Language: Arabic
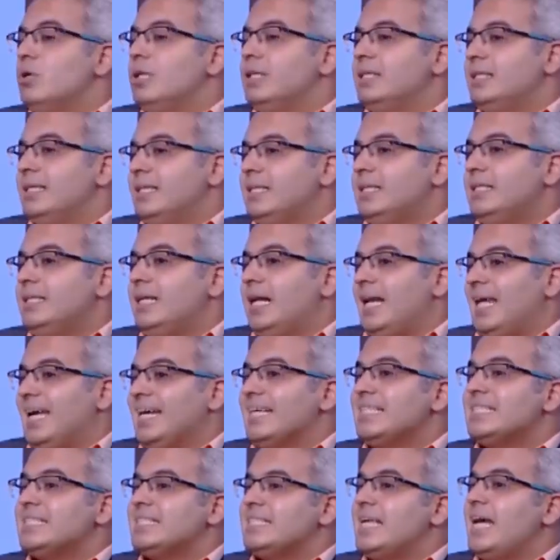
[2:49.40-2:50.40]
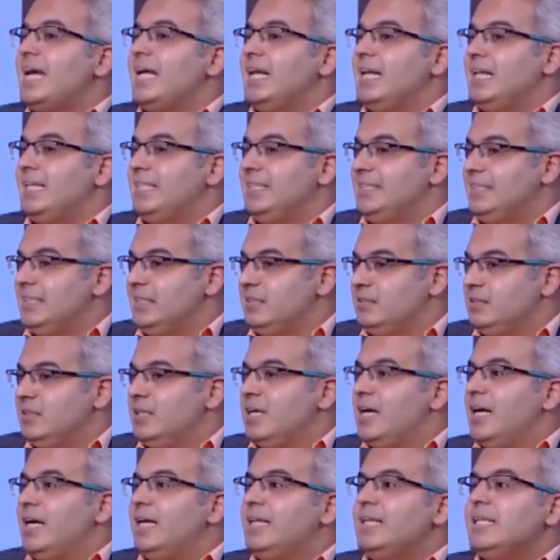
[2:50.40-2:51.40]
ان احنا الحاجه السهله لينا
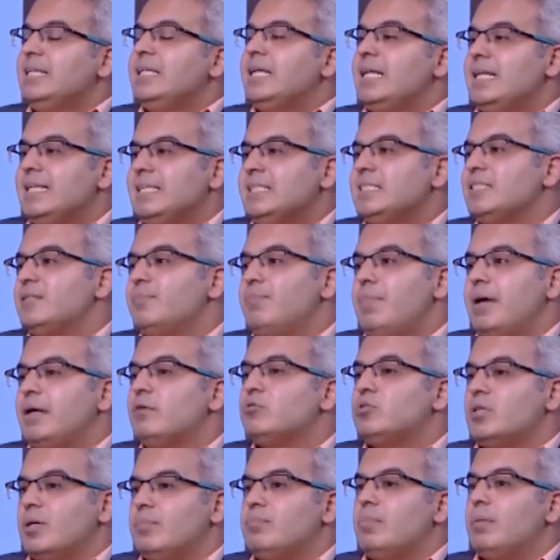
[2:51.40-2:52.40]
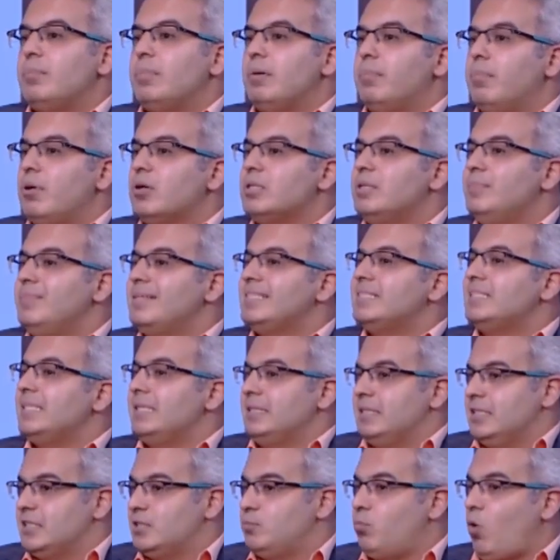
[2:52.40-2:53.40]
ان احنا نحسب ما يسمى بالبادي ماس
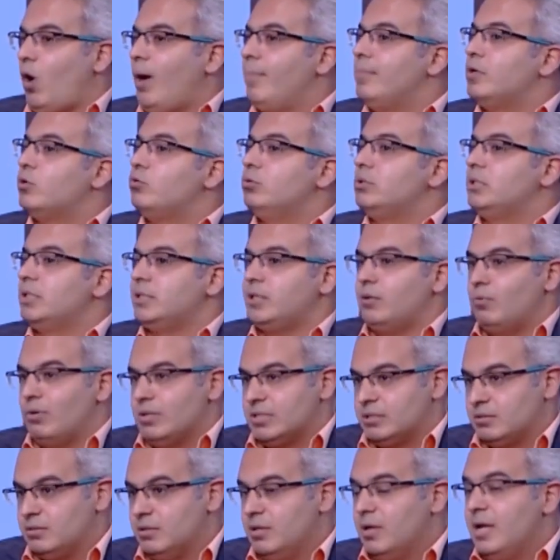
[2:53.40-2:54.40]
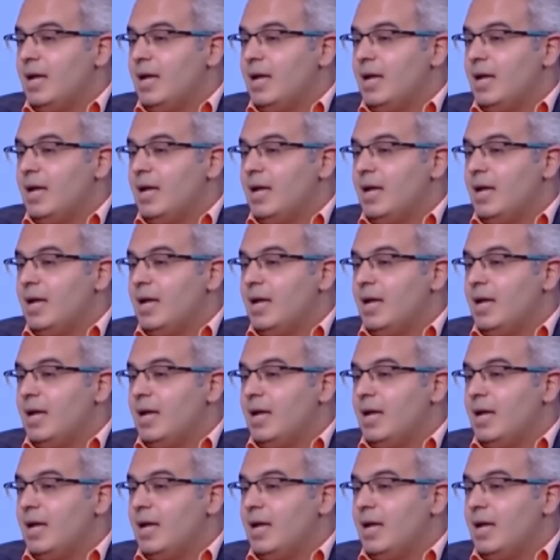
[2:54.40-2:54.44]
اندكس معامل كتله الوزن